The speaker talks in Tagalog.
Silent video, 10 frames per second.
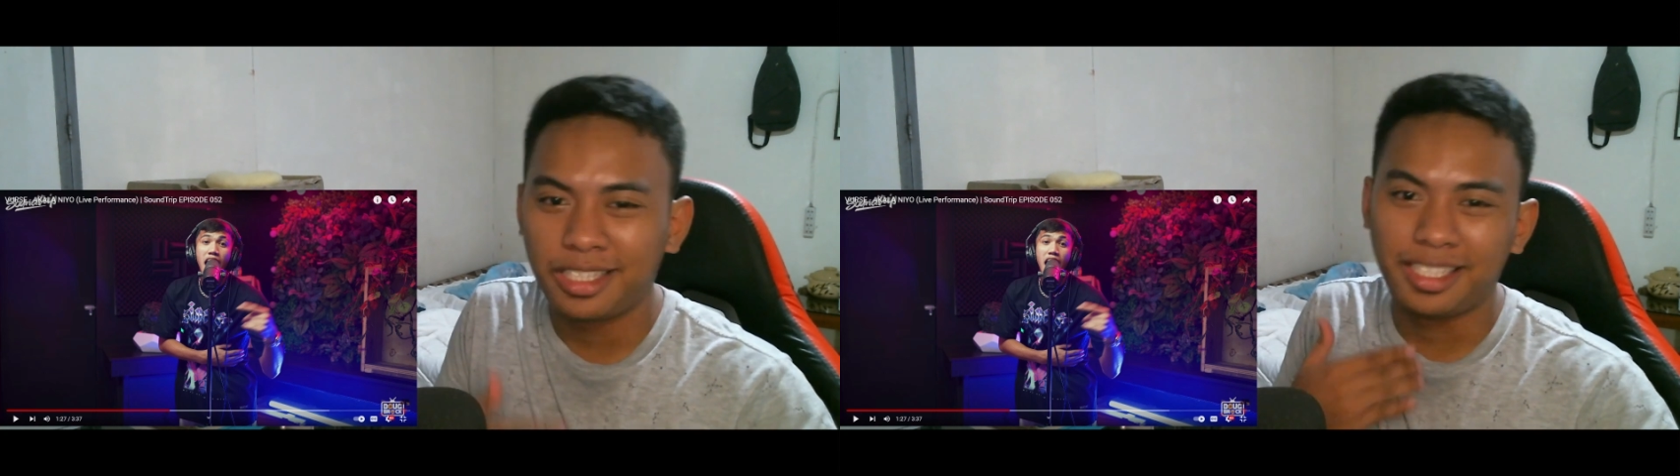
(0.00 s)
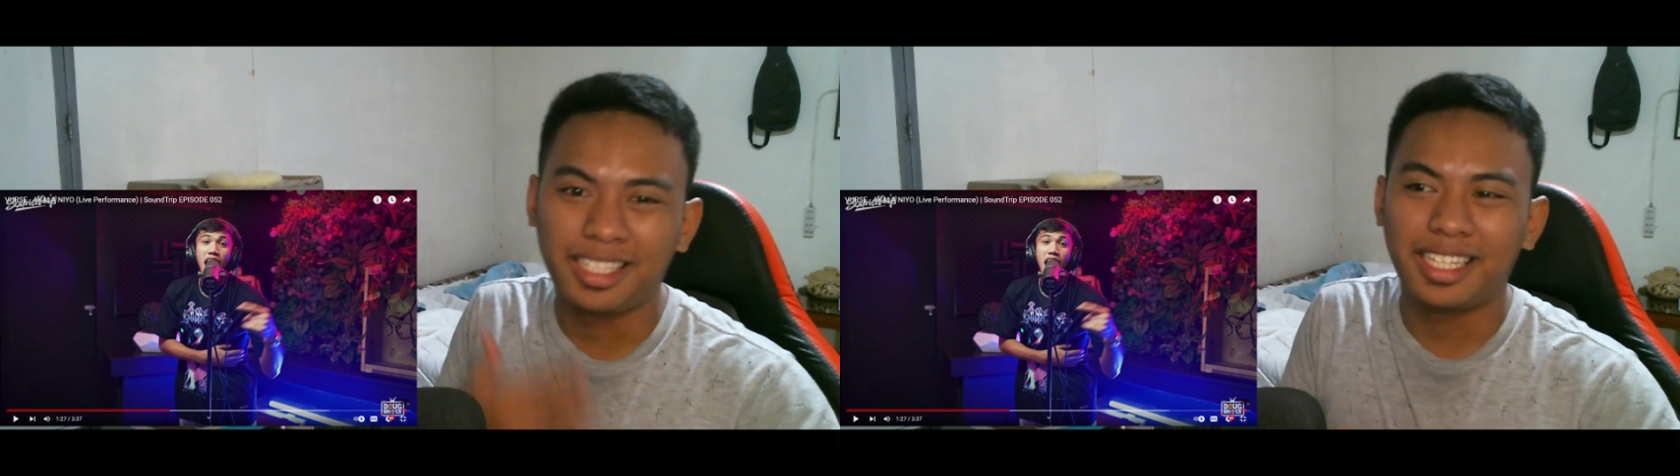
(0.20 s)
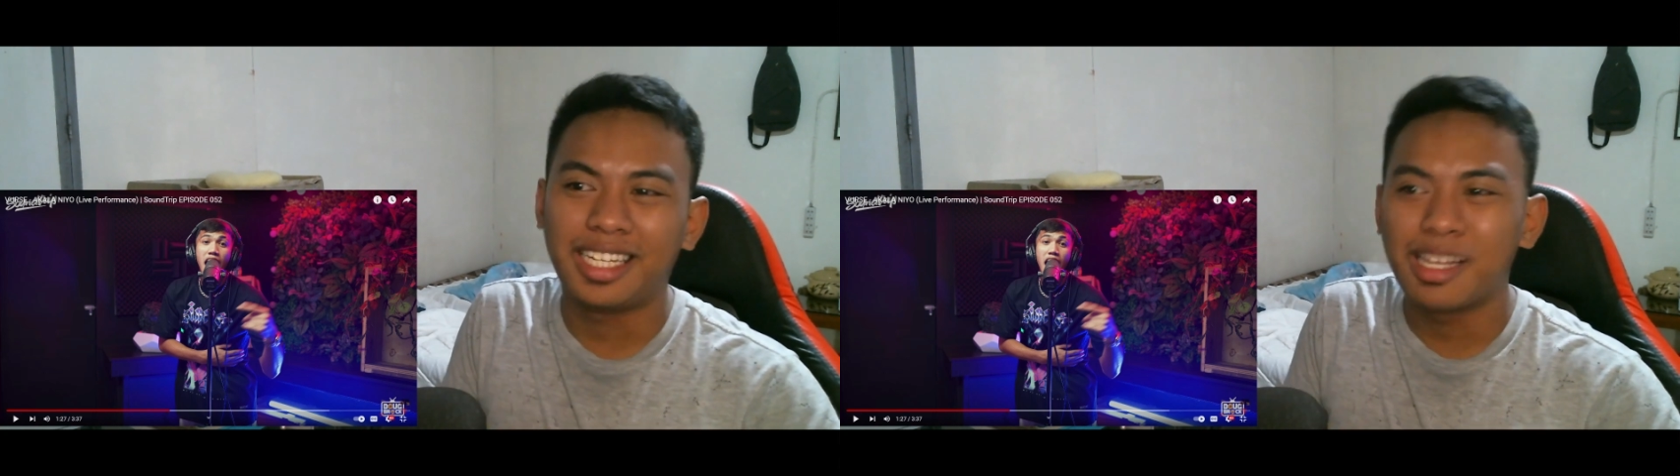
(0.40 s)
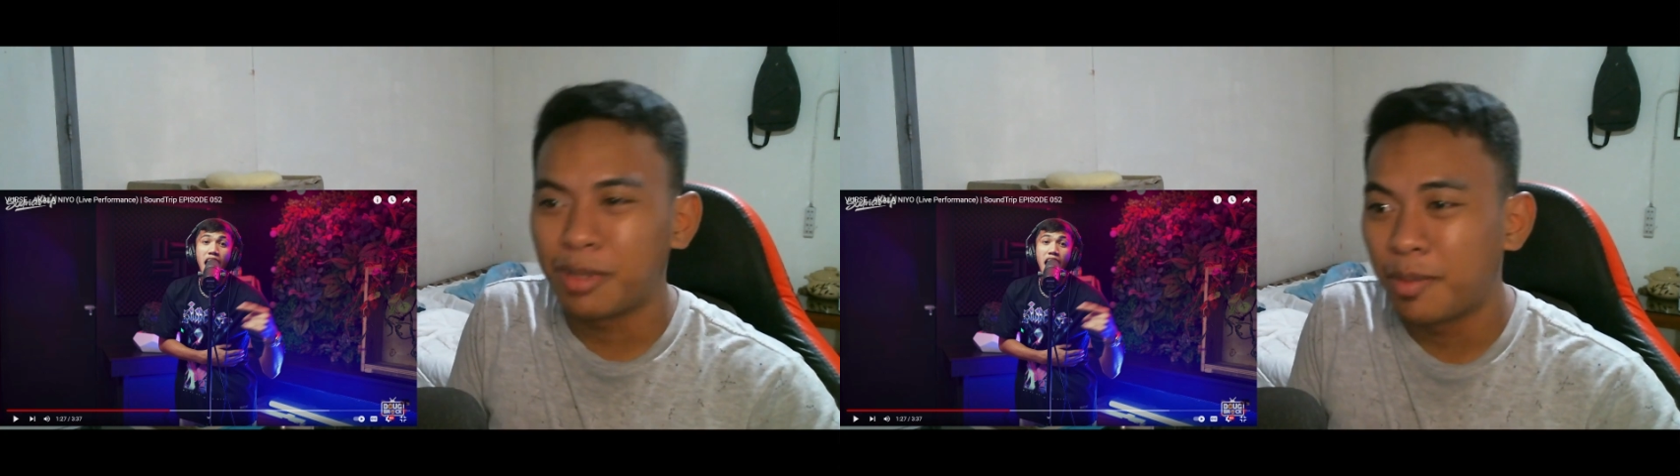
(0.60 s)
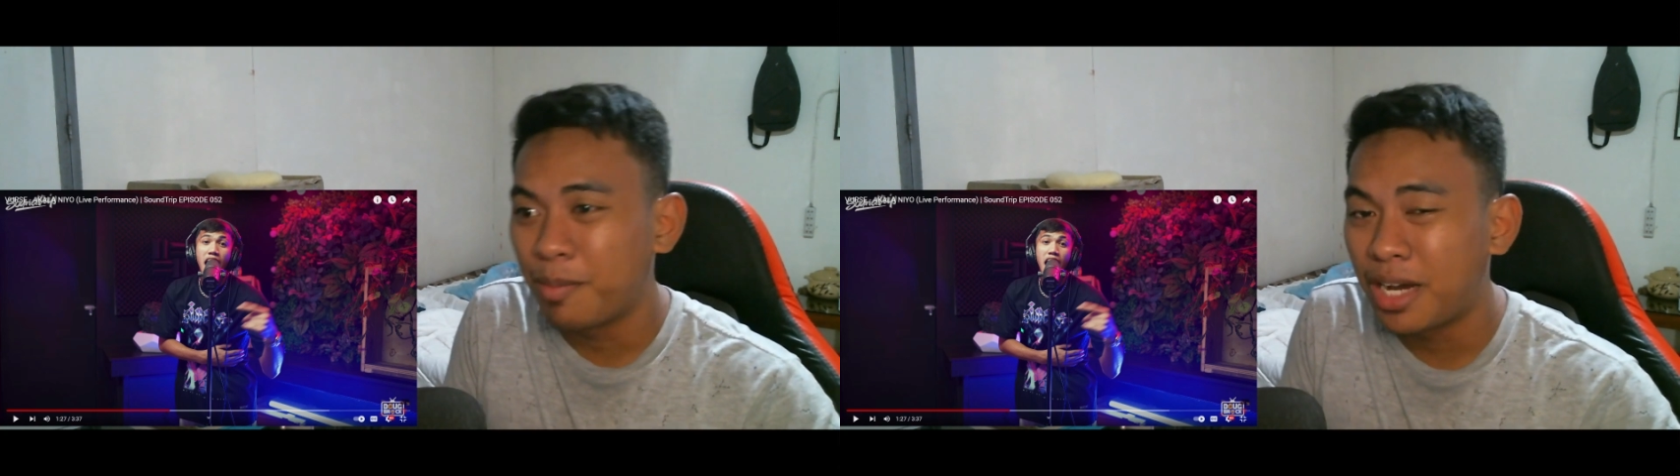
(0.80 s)
nangihila
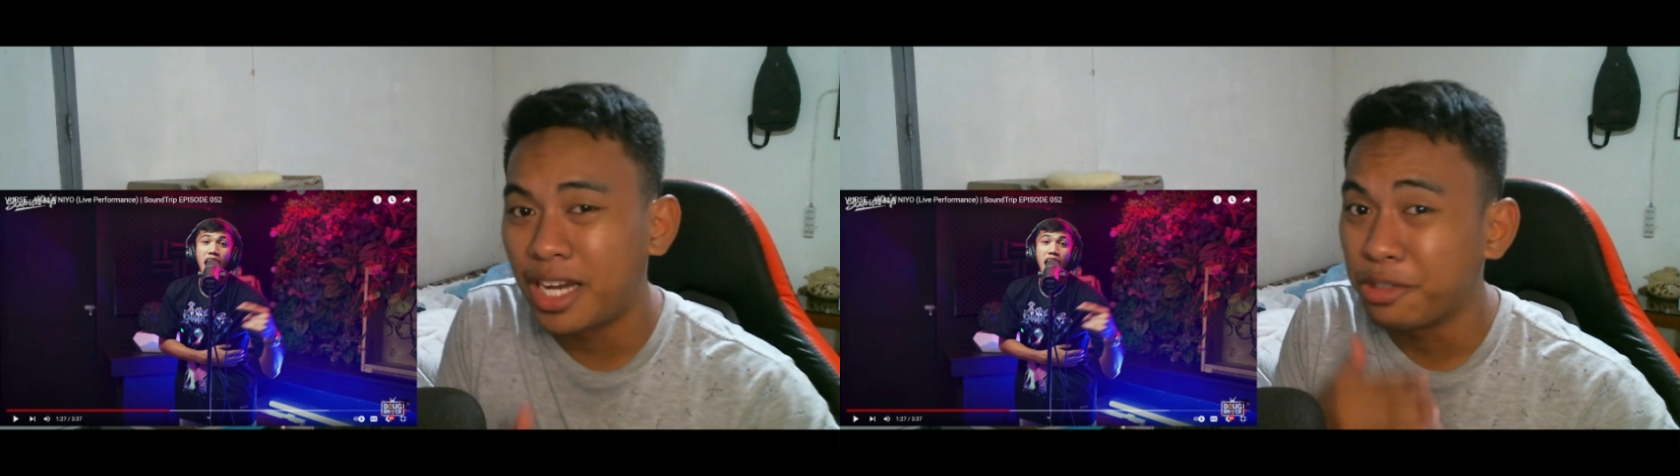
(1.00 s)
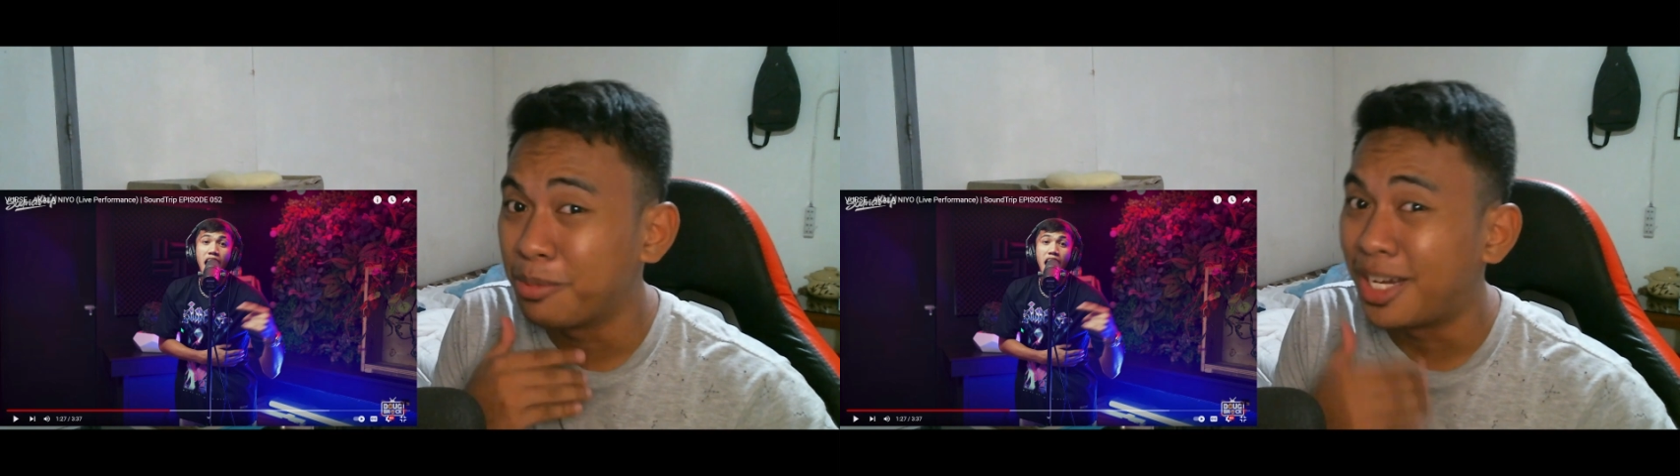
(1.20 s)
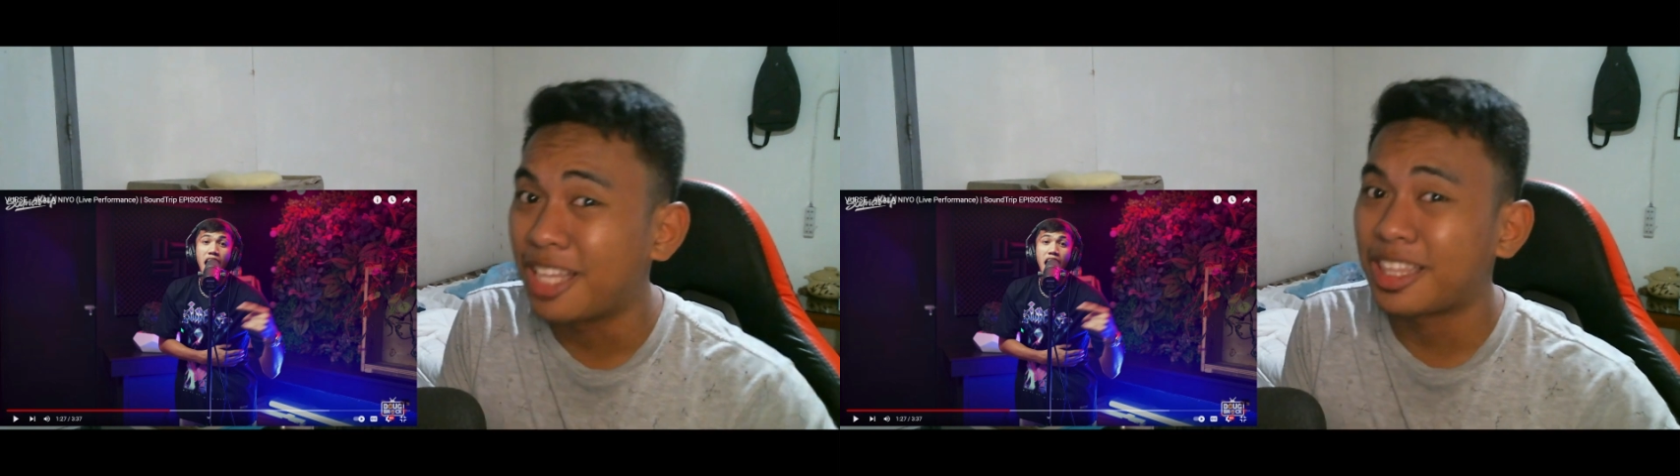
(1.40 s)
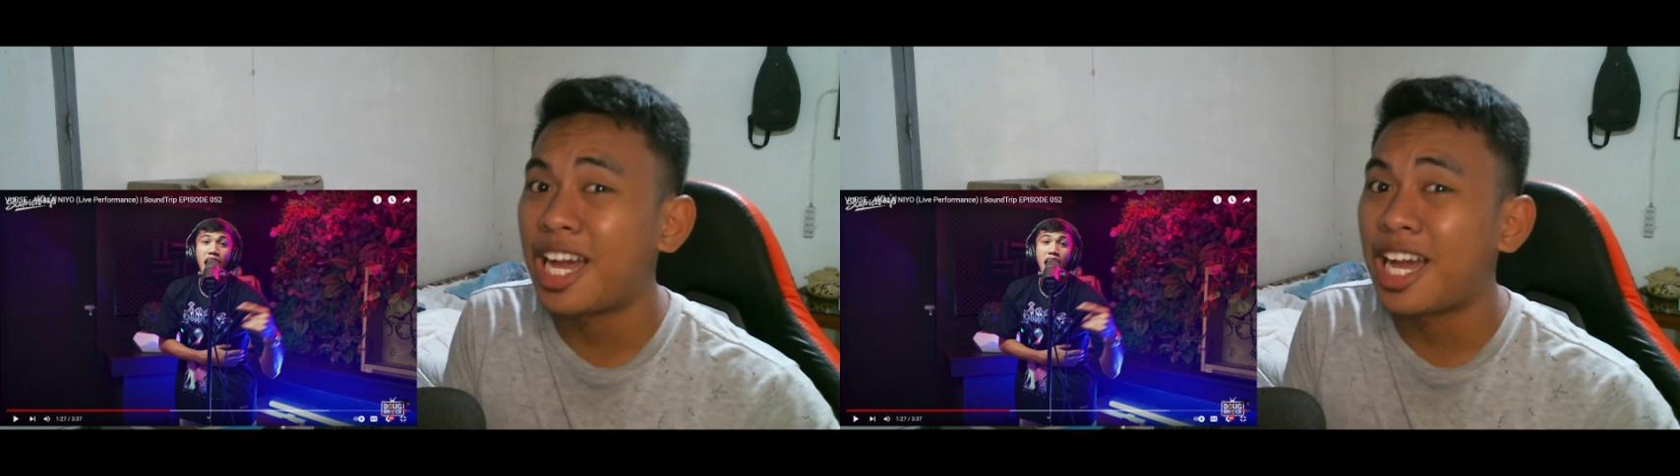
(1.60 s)
pababa yung mga